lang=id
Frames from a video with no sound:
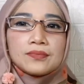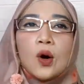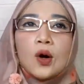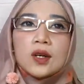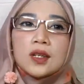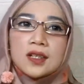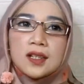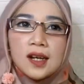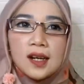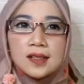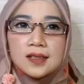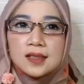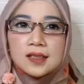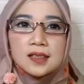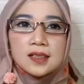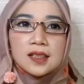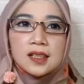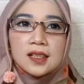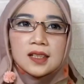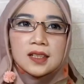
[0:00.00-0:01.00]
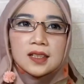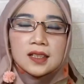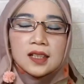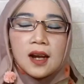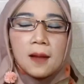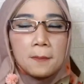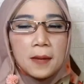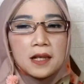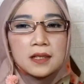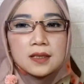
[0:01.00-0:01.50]
Oh guys, uh, eh,
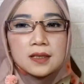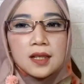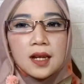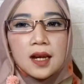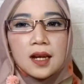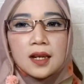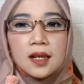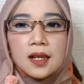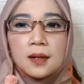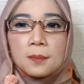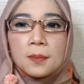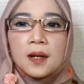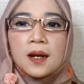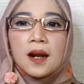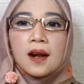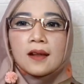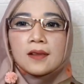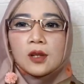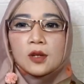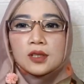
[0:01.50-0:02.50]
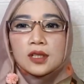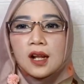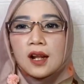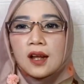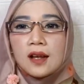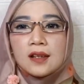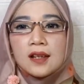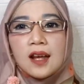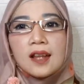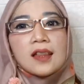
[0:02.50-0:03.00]
terlepas dari benar atau
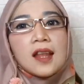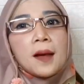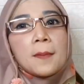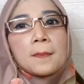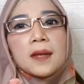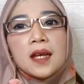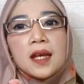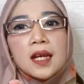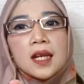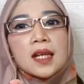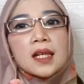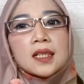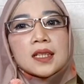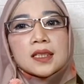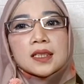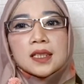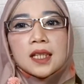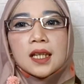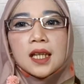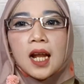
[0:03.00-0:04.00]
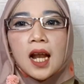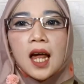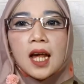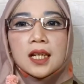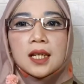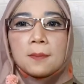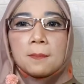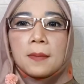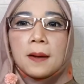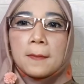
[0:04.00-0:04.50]
salahnya, tapi uh,
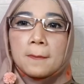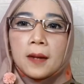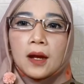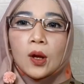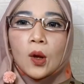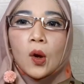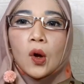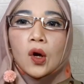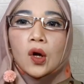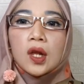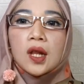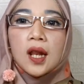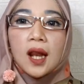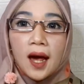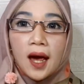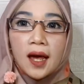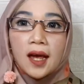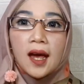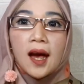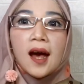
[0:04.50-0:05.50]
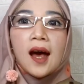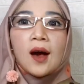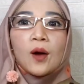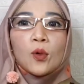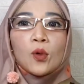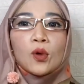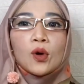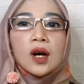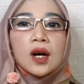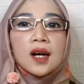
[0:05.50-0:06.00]
setelah dipimpin oleh yang
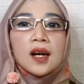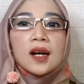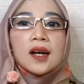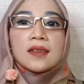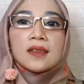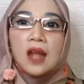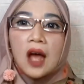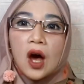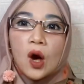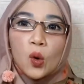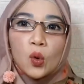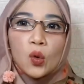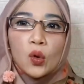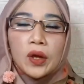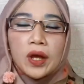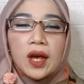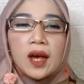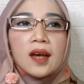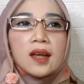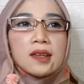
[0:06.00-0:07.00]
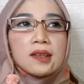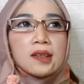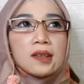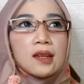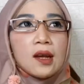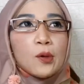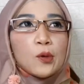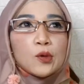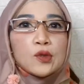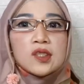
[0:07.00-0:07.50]
aku tahu ya
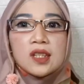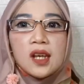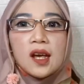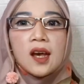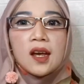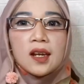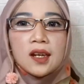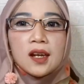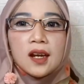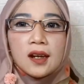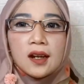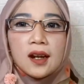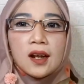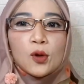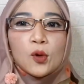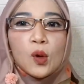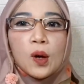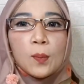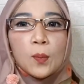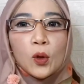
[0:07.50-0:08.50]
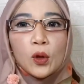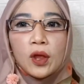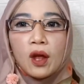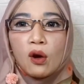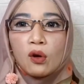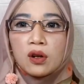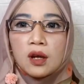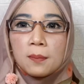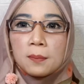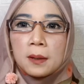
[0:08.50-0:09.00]
tentang Rusia ini adalah 20
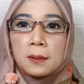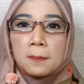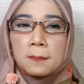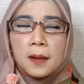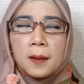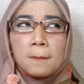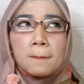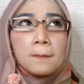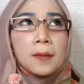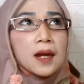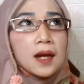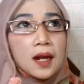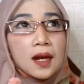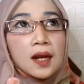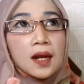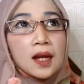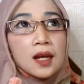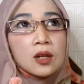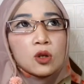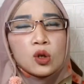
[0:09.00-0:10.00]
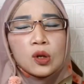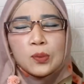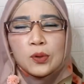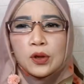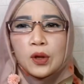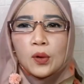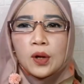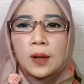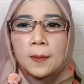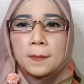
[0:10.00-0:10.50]
tahun kepemimpinan, 20
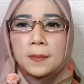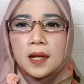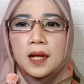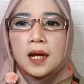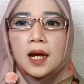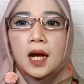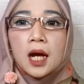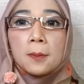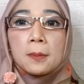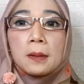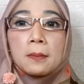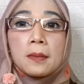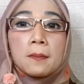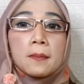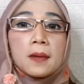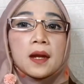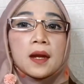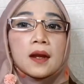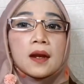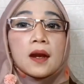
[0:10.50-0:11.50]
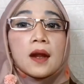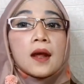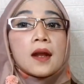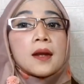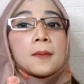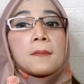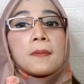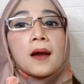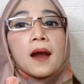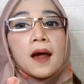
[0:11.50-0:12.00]
tahun lebih ya kepemimpinan
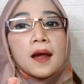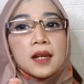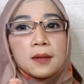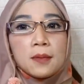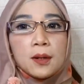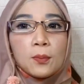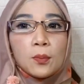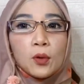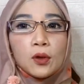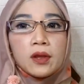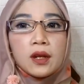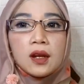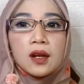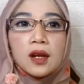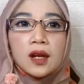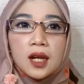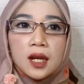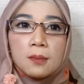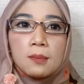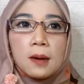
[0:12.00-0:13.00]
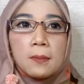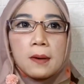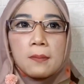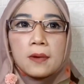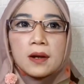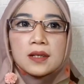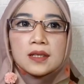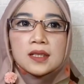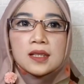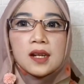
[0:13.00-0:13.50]
dari Vladimir Putin ini, Bapak
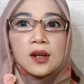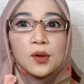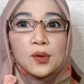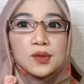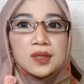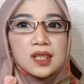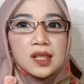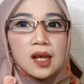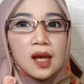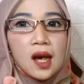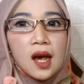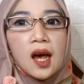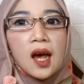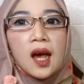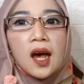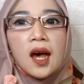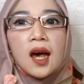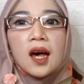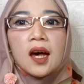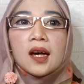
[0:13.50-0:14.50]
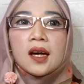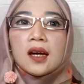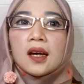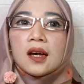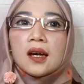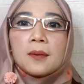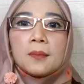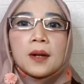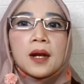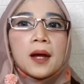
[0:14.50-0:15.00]
Presiden Rusia.
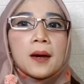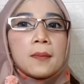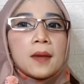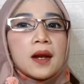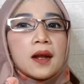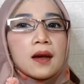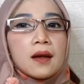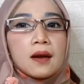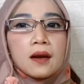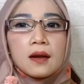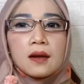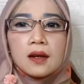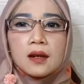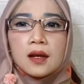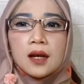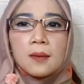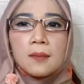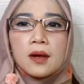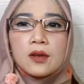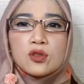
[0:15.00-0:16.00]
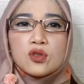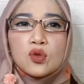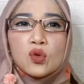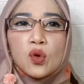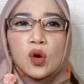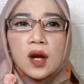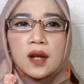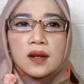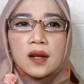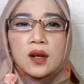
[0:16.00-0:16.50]
Eh, benar-benar uh, uh,
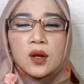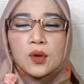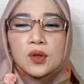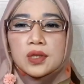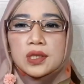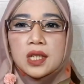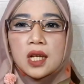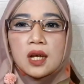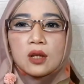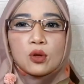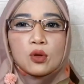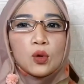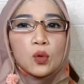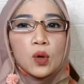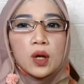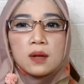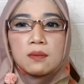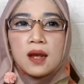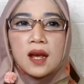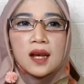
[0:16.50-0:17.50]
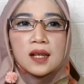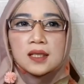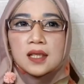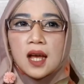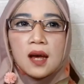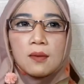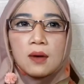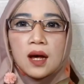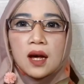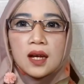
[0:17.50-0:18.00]
kemajuan dari Rusia itu luar
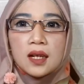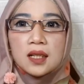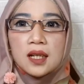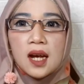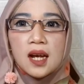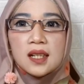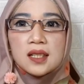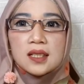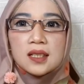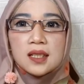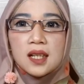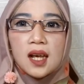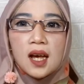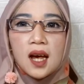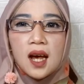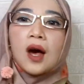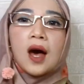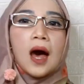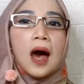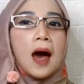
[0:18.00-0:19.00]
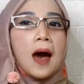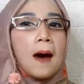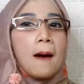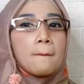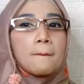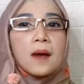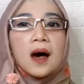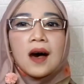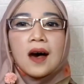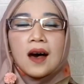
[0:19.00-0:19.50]
biasa banget guys ya.
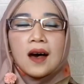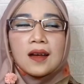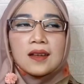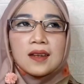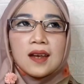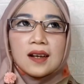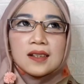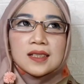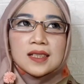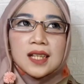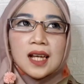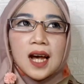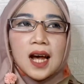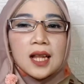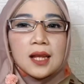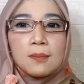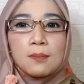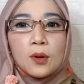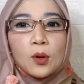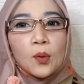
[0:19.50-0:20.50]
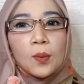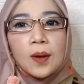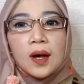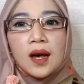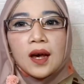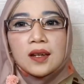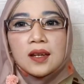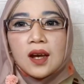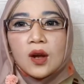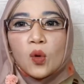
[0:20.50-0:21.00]
Banyak sekali
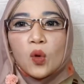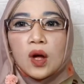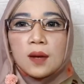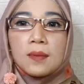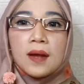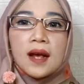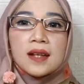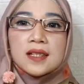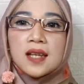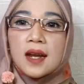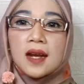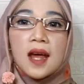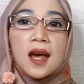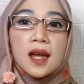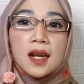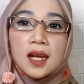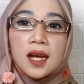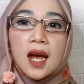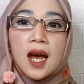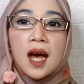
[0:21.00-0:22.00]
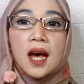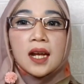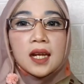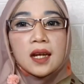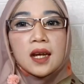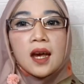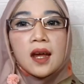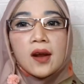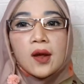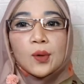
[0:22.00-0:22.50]
perubahan yang luar biasa dari
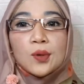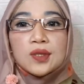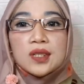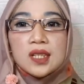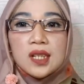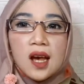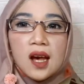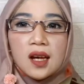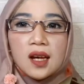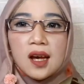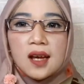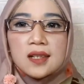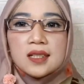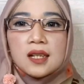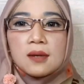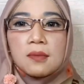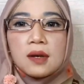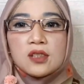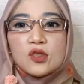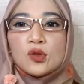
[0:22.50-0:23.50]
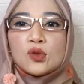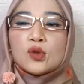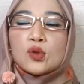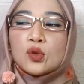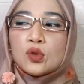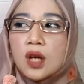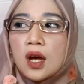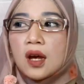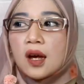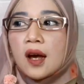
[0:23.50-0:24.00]
negara Rusia guys, termasuk
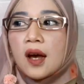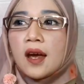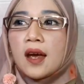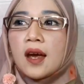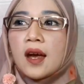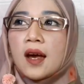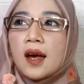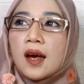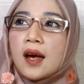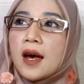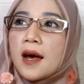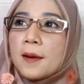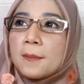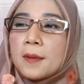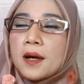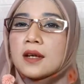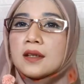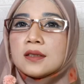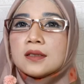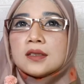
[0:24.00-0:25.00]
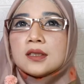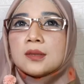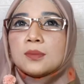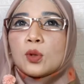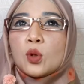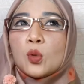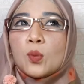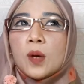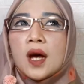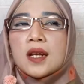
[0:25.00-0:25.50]
juga kayak apa uh,
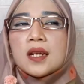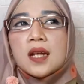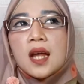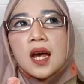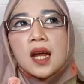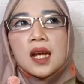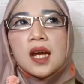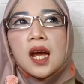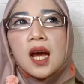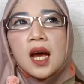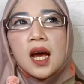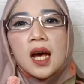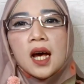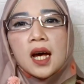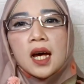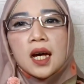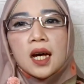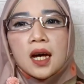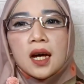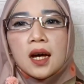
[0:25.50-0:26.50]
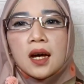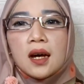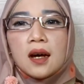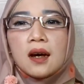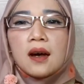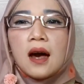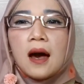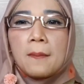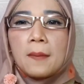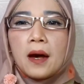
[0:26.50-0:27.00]
perubahan dari
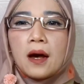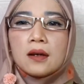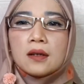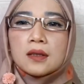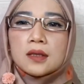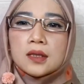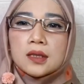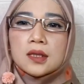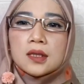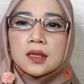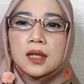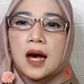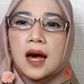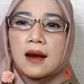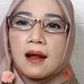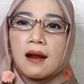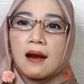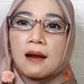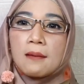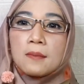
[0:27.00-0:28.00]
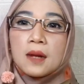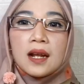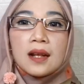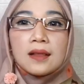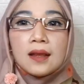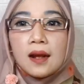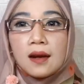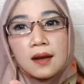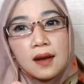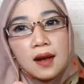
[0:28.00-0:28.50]
uh, apa alat ala uh,
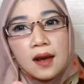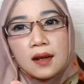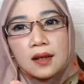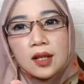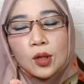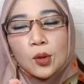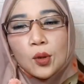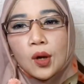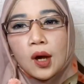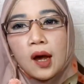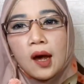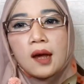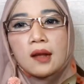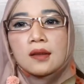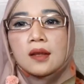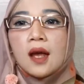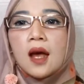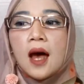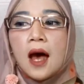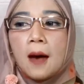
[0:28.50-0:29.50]
militernya gitu kan.